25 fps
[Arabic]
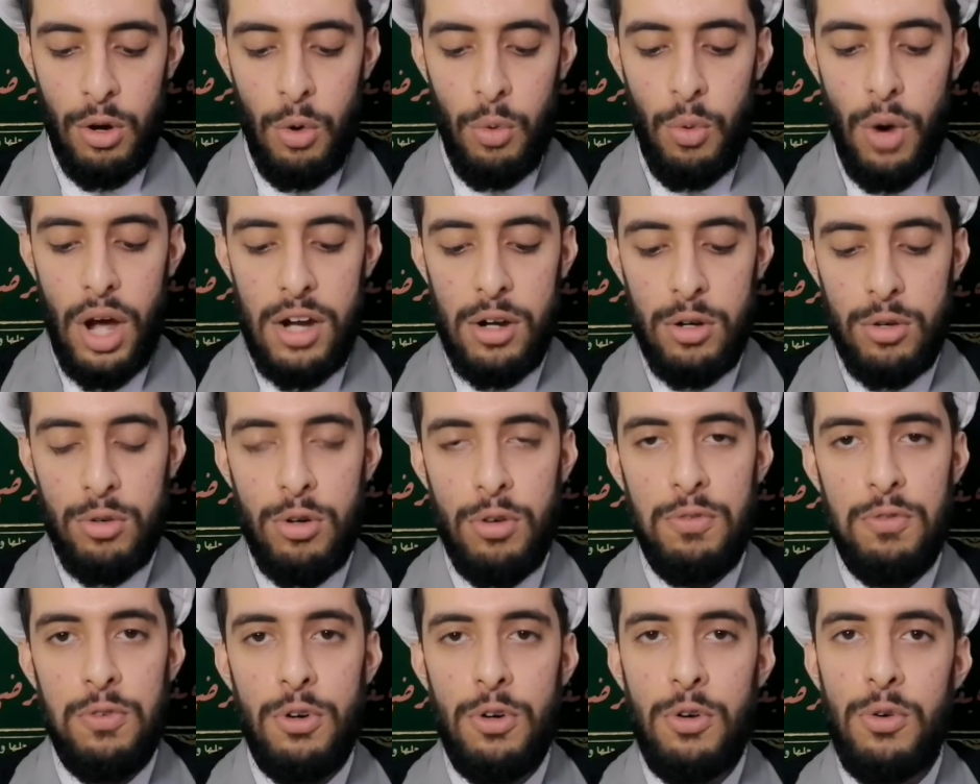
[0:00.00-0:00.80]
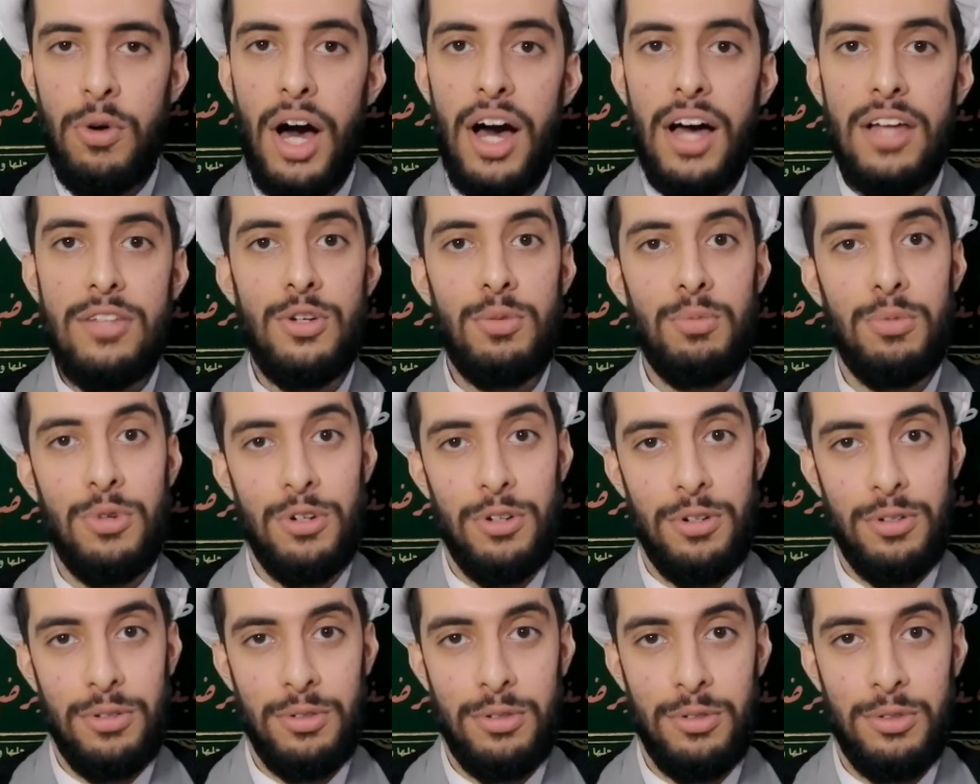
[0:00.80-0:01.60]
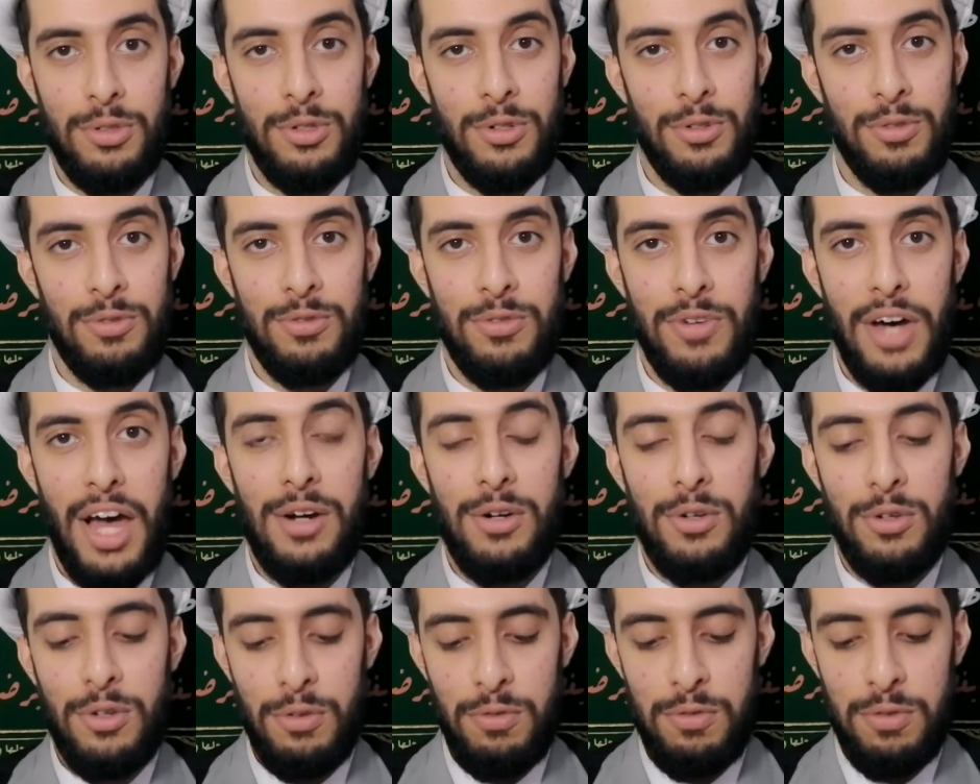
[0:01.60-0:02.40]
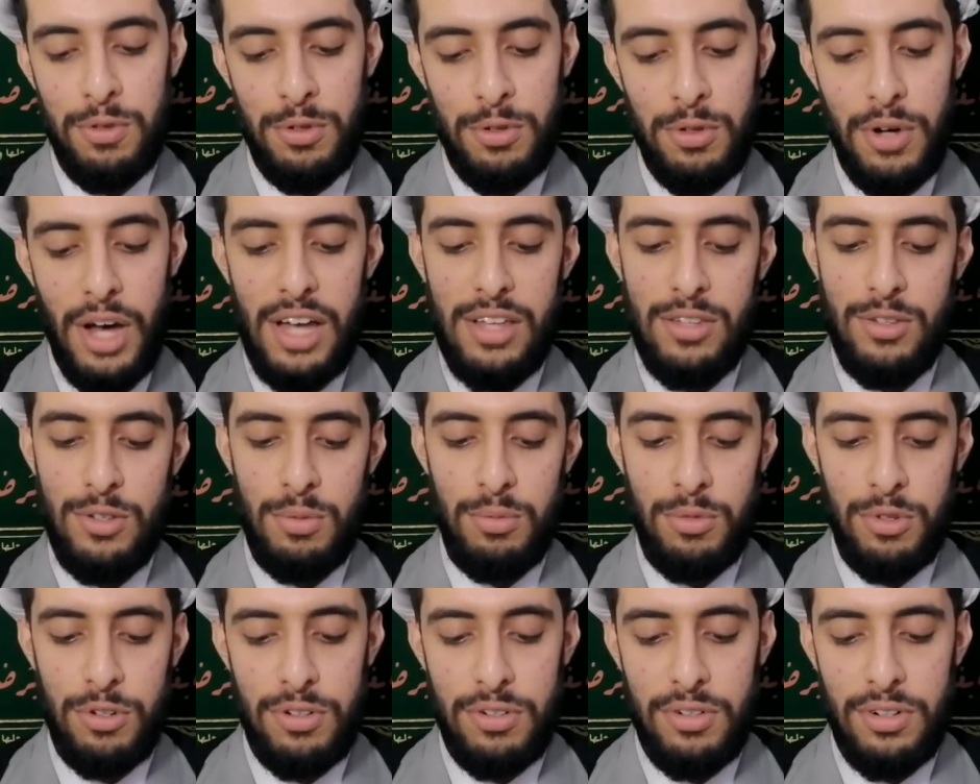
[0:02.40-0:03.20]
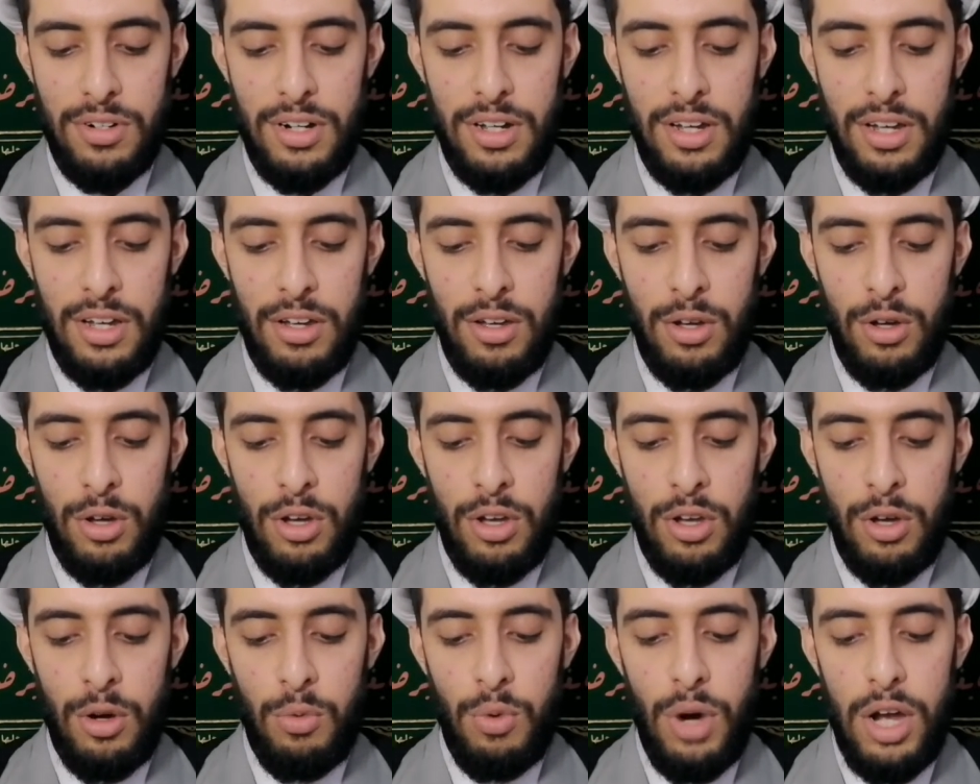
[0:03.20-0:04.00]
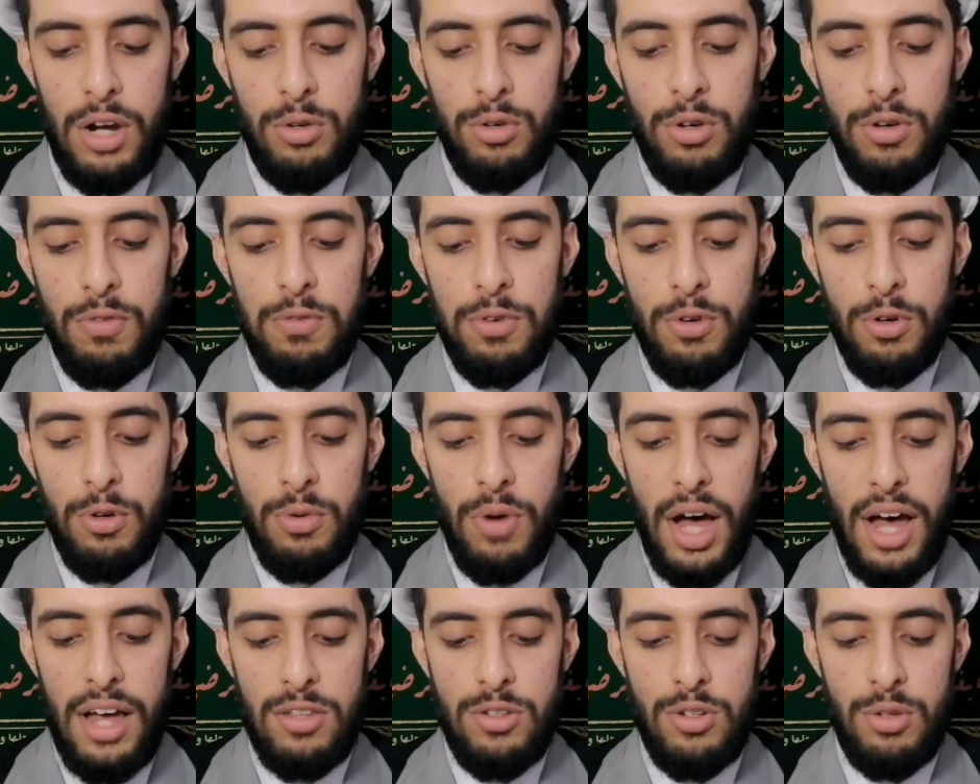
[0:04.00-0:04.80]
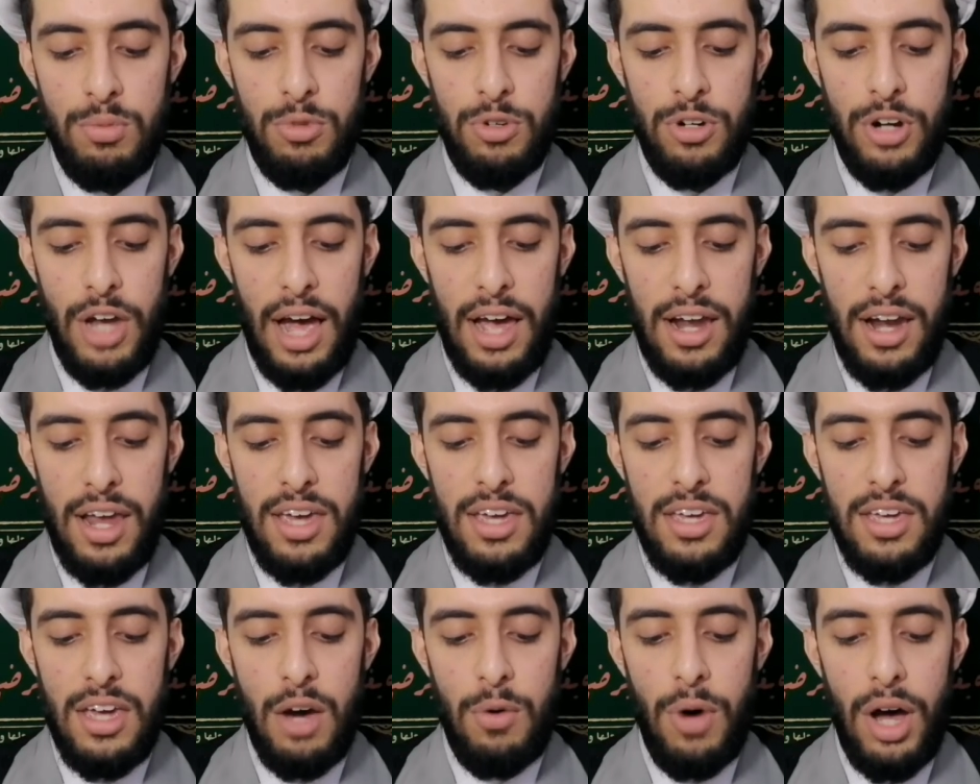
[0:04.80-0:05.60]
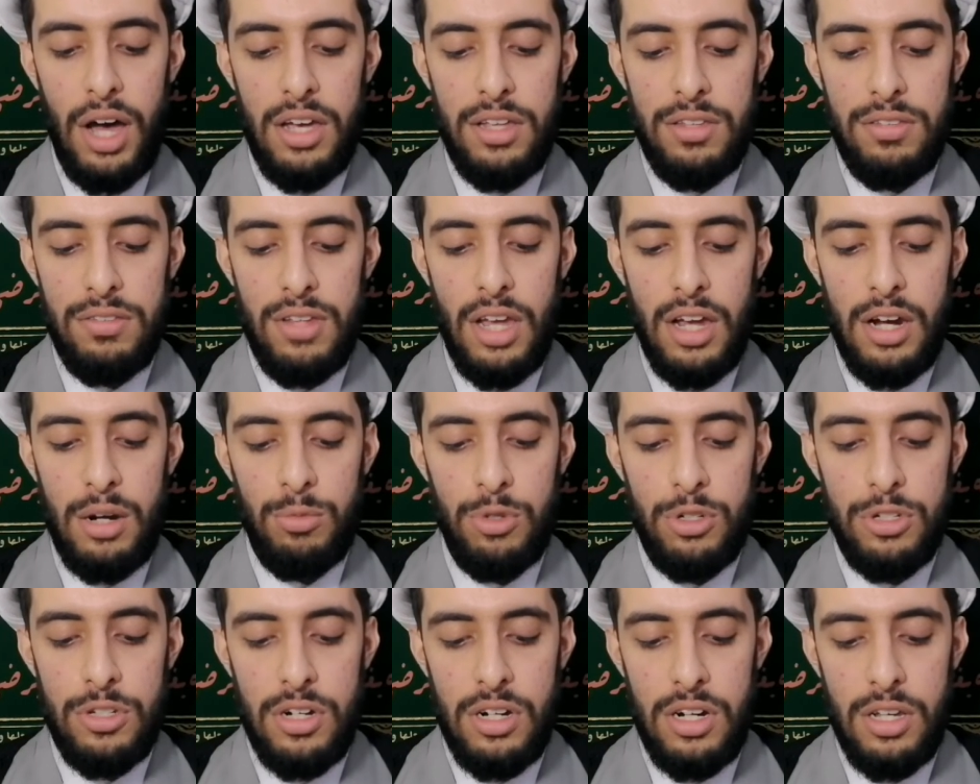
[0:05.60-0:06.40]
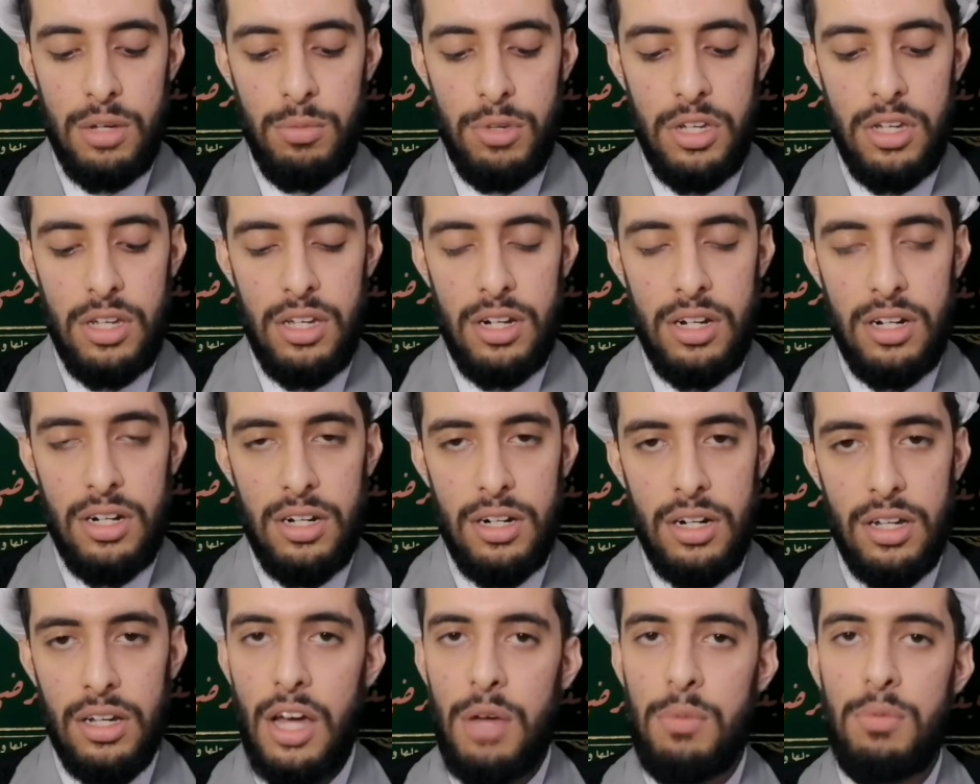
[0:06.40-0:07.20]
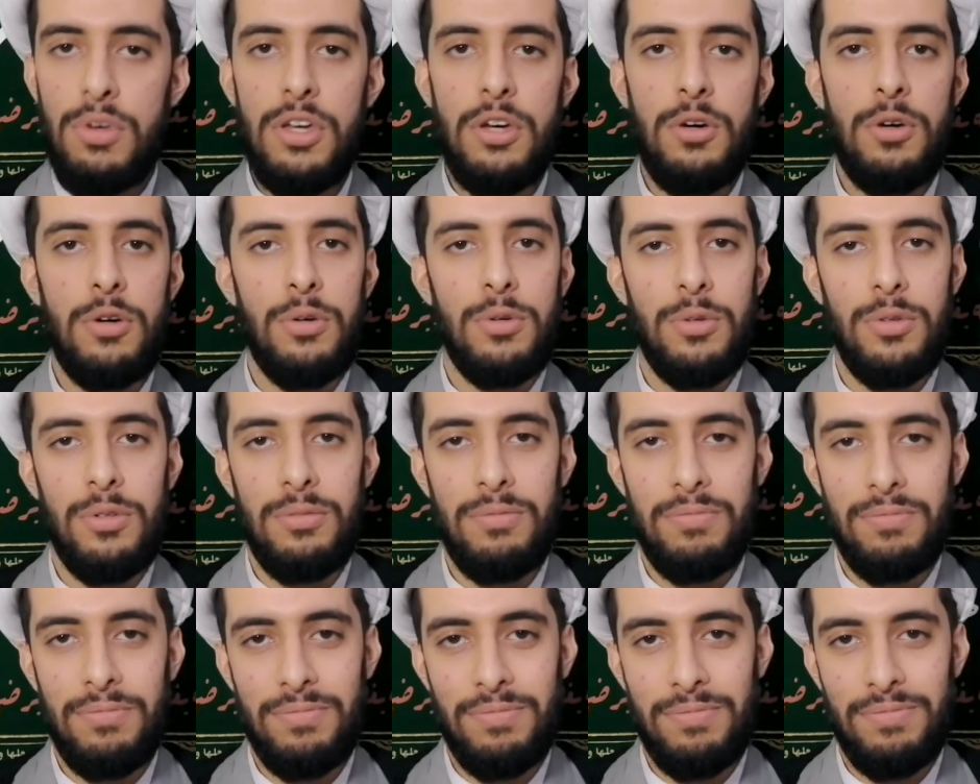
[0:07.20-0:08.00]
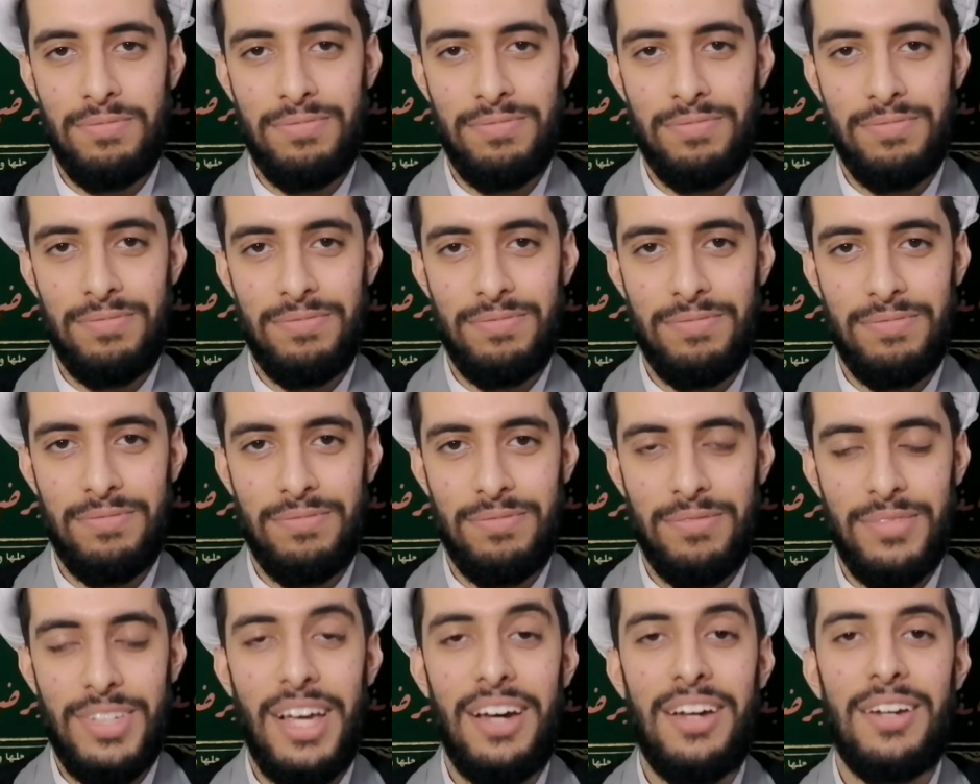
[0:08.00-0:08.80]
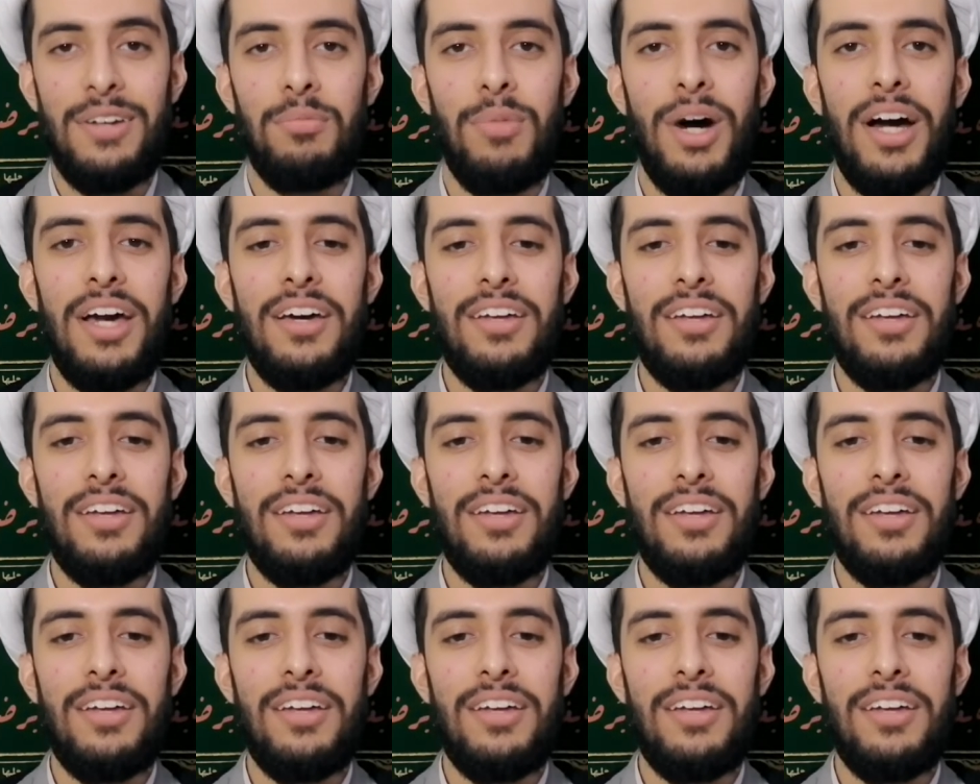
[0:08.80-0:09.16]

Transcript: والكفر واجب شوف الكفر واجب والكفر واجب علي وعند المسلمين قبيح يعني ما